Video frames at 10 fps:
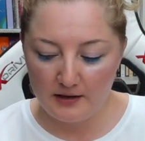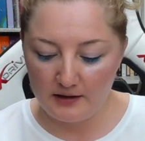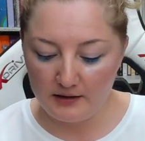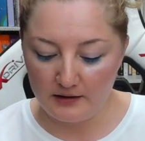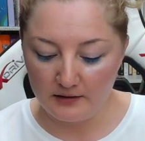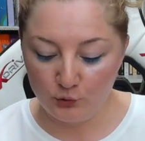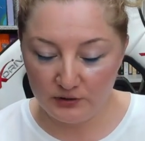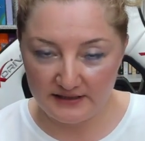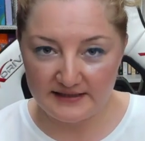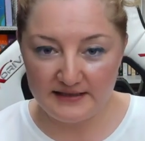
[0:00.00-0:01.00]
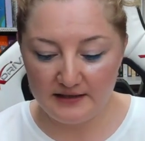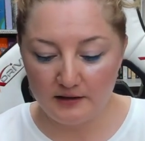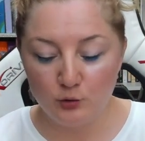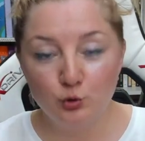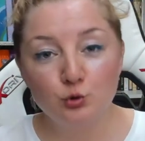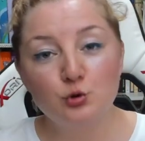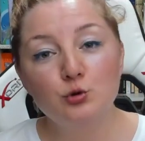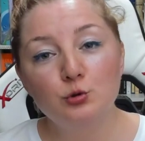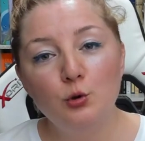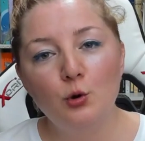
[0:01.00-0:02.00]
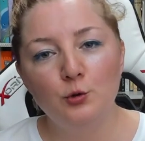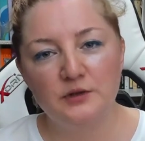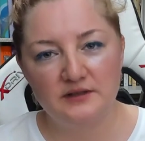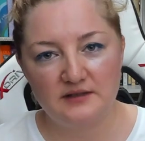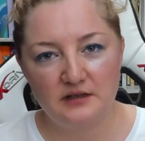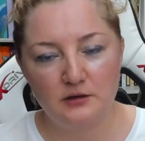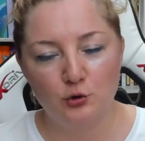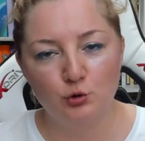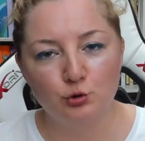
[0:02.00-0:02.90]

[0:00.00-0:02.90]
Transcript: E, dolayısıyla huzurlu olmanız gerekiyor.